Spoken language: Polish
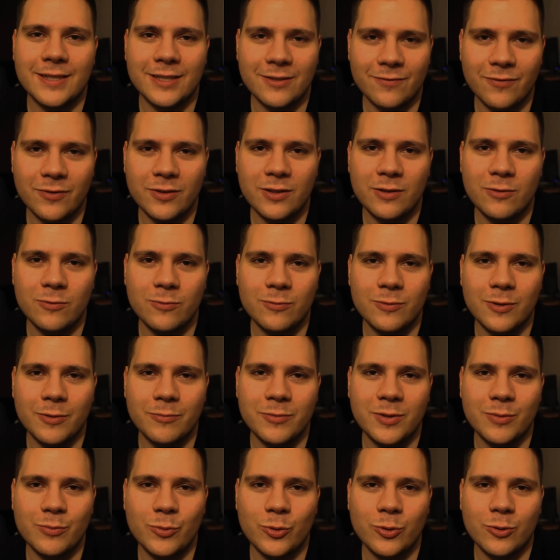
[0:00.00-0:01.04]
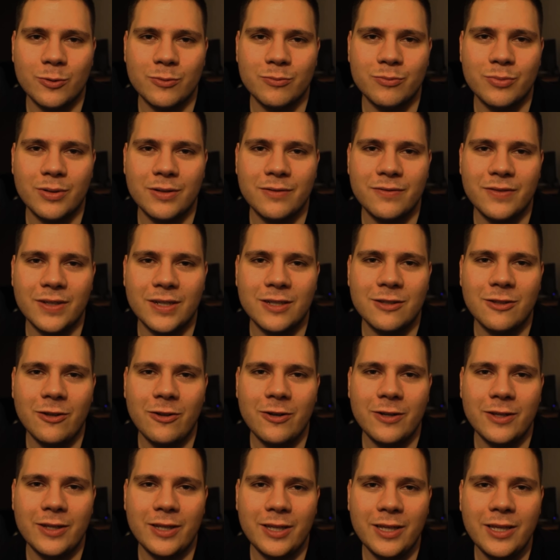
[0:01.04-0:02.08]
Zadzwonił do mnie mój kumpel
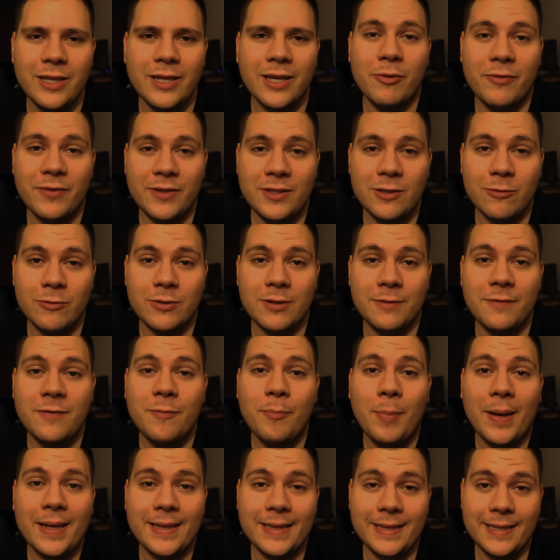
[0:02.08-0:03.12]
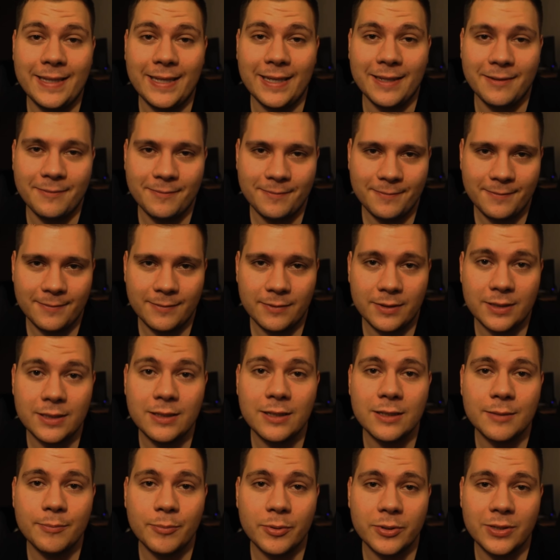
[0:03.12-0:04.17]
Wiktor i powiedział, że wpadnie z
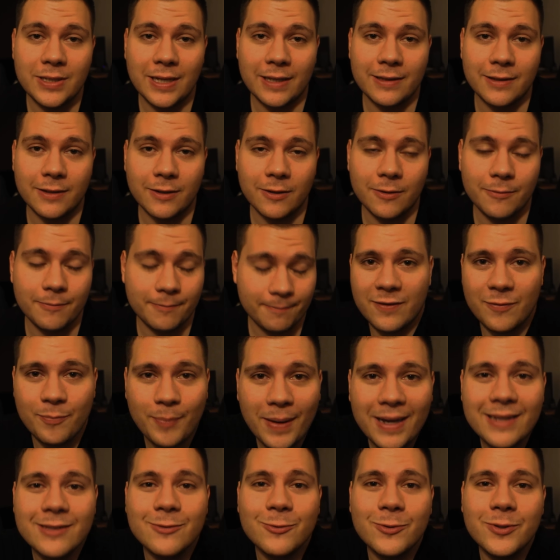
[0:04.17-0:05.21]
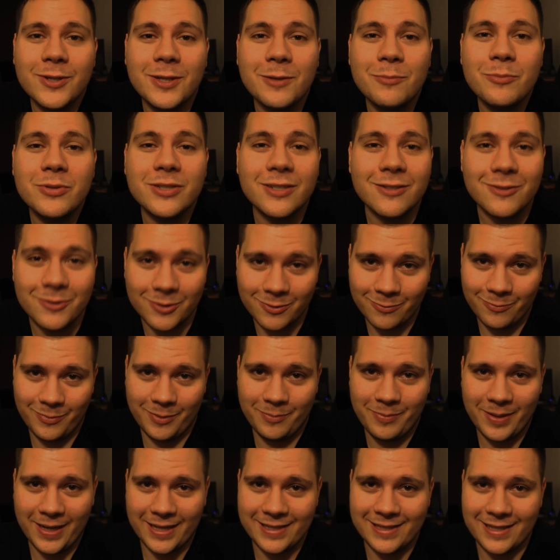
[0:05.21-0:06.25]
niespodzianką. Wpadł i przyniósł
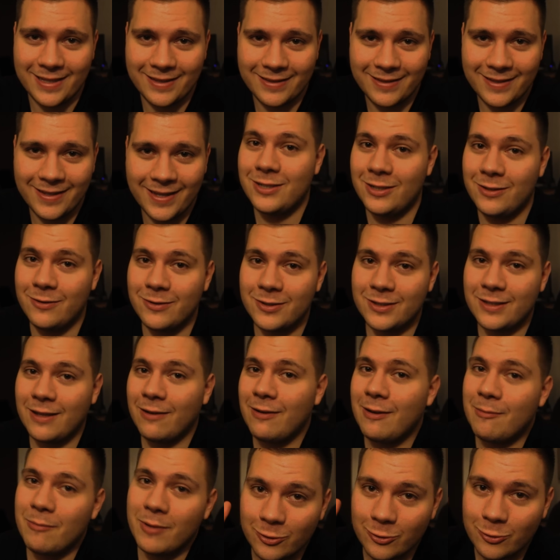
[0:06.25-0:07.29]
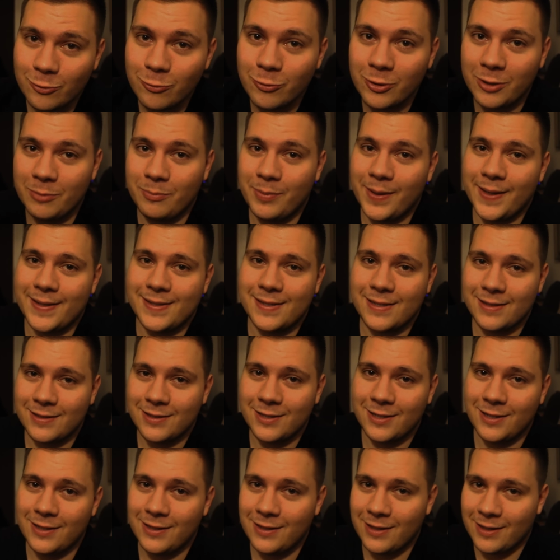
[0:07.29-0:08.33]
mi prezent, czyli dostałem drugi
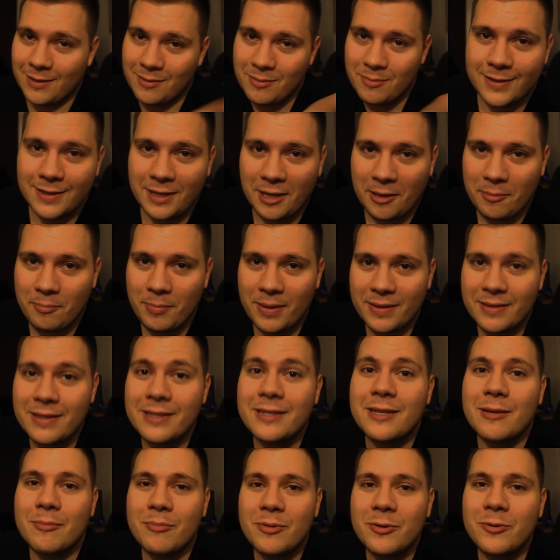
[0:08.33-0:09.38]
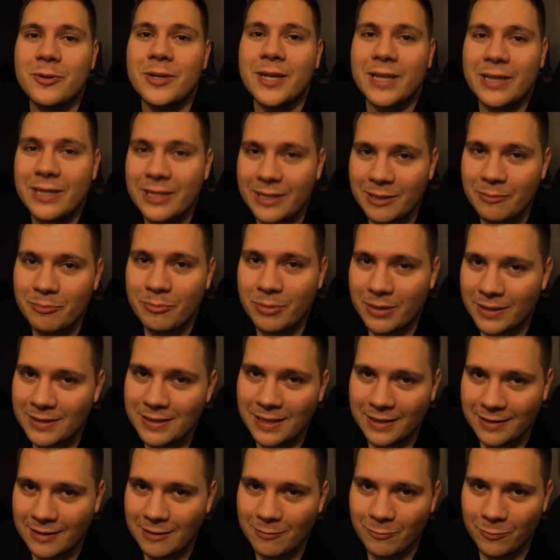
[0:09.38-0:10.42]
prezent, czyli te skarpety nie były jedynym
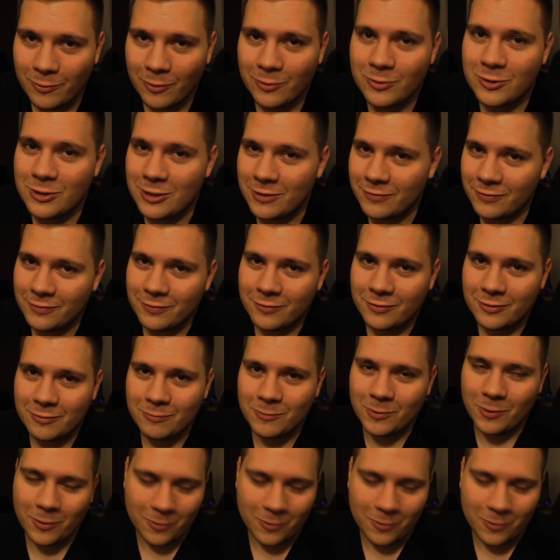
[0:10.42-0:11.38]
prezentem urodzinowym w tym